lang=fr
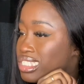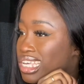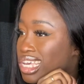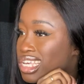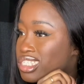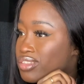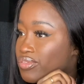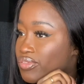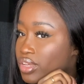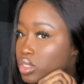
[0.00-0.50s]

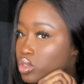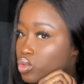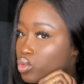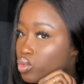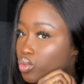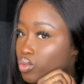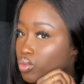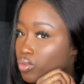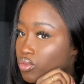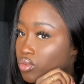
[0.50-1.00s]
euh,
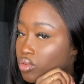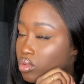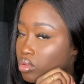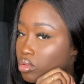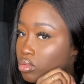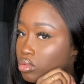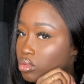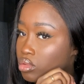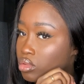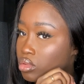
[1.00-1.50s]
secondes.
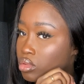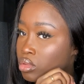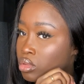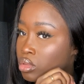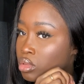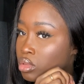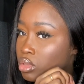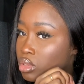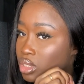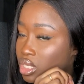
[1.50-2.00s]

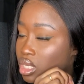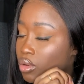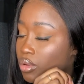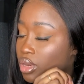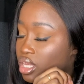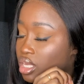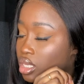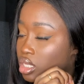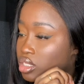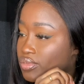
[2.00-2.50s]

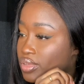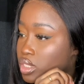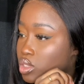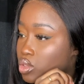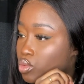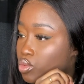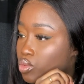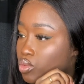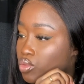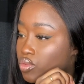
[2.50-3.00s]
Ouais, 15-20
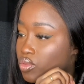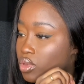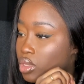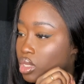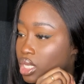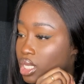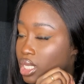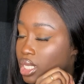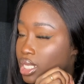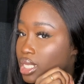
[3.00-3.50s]
secondes.
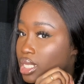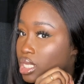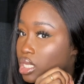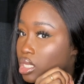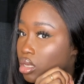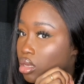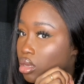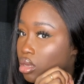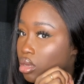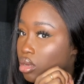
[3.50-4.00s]

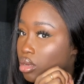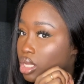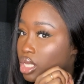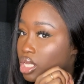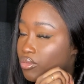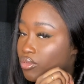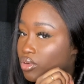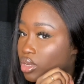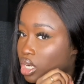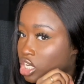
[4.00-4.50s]
Et, euh,
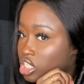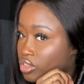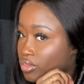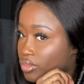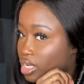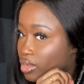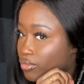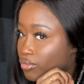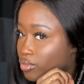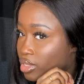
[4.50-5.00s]
et, voilà, je
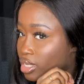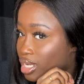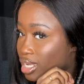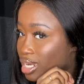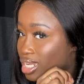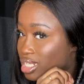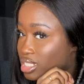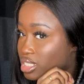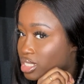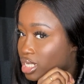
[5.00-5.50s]
vais venir
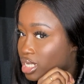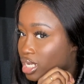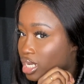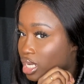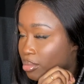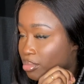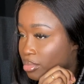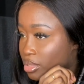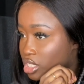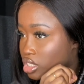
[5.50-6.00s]
lâcher
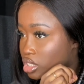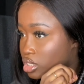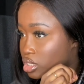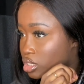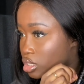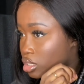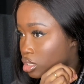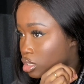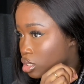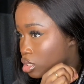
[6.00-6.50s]
la mèche.
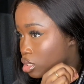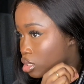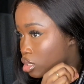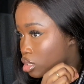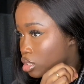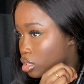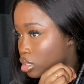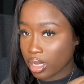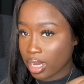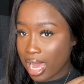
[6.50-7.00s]

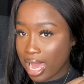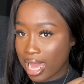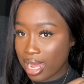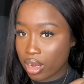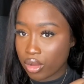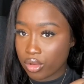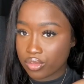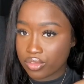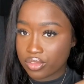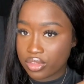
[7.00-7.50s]
Alors,